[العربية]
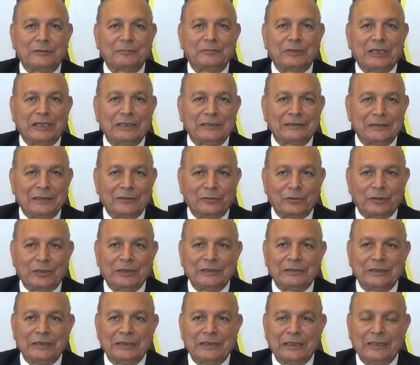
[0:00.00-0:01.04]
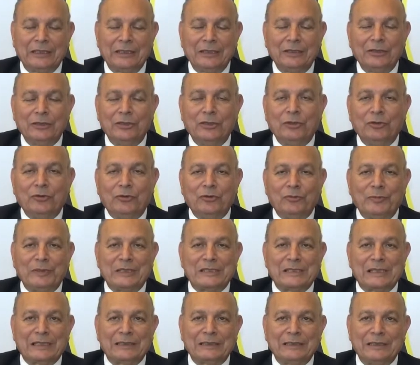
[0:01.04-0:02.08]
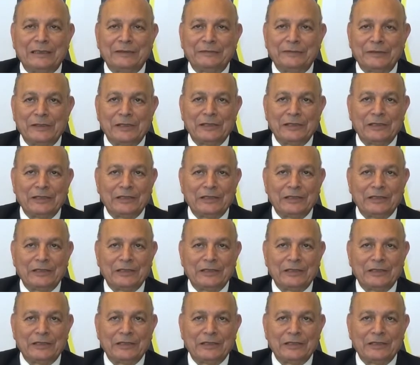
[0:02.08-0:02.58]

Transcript: بتاعتنا وراينا ومزاجنا في